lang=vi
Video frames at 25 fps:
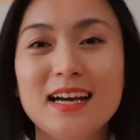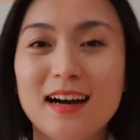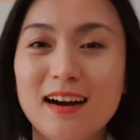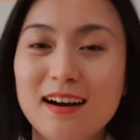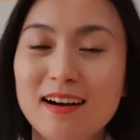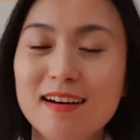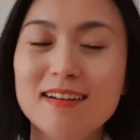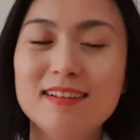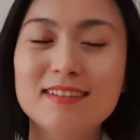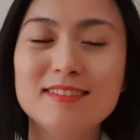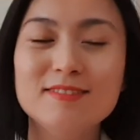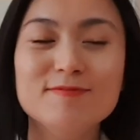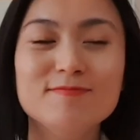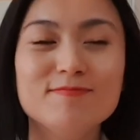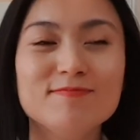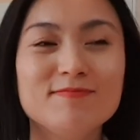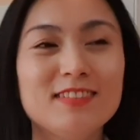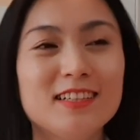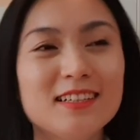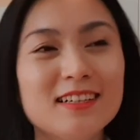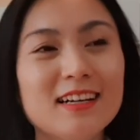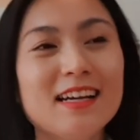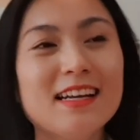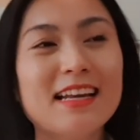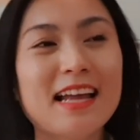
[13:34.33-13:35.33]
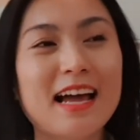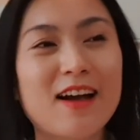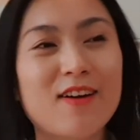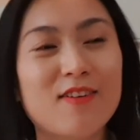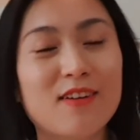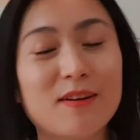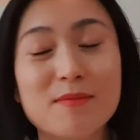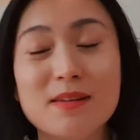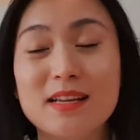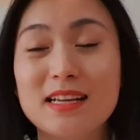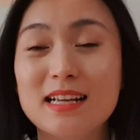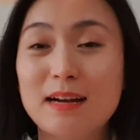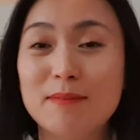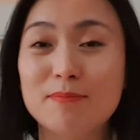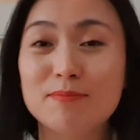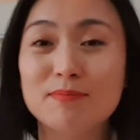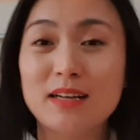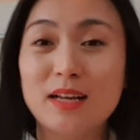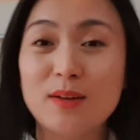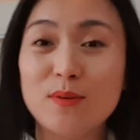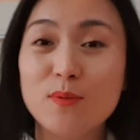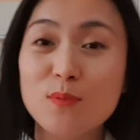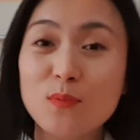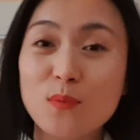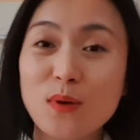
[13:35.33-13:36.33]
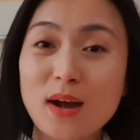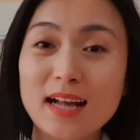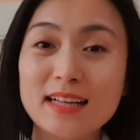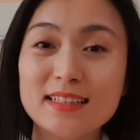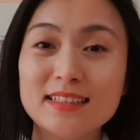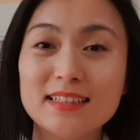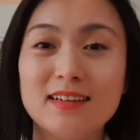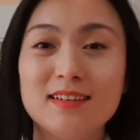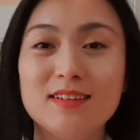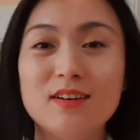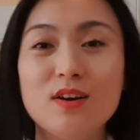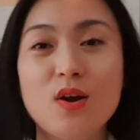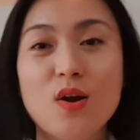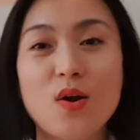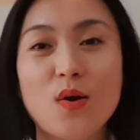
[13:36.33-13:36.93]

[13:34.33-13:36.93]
ở những người nào mà mình gặp ngày hôm qua nhở,